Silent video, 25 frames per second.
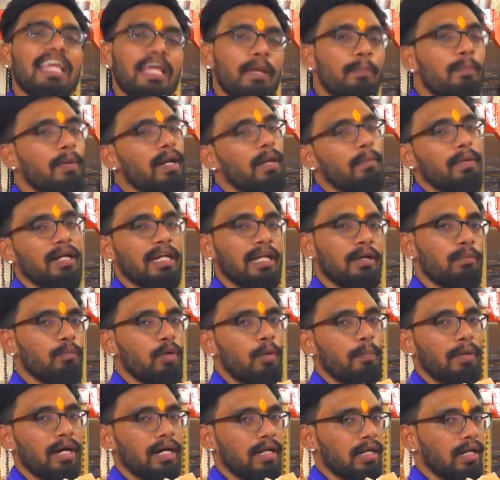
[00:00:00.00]
இப்போ நம்ம
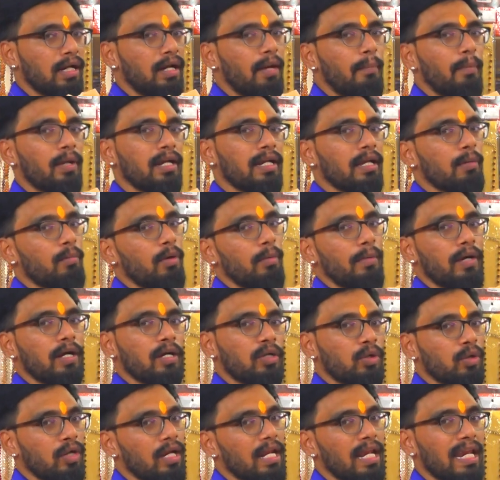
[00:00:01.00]
டெமோ பார்க்கலாம் அப்போ டெமோ
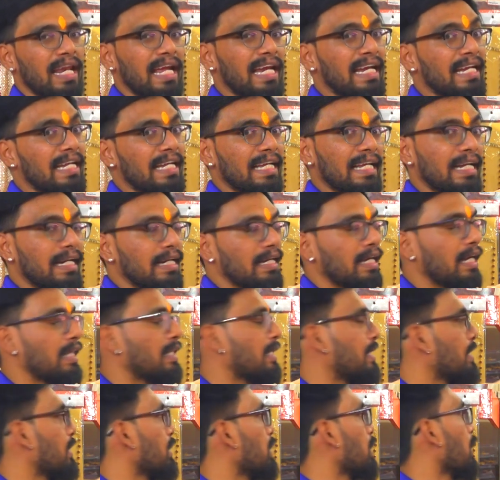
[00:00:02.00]
பார்க்கணுன்னா லைட் இருட்டாக இருந்தால்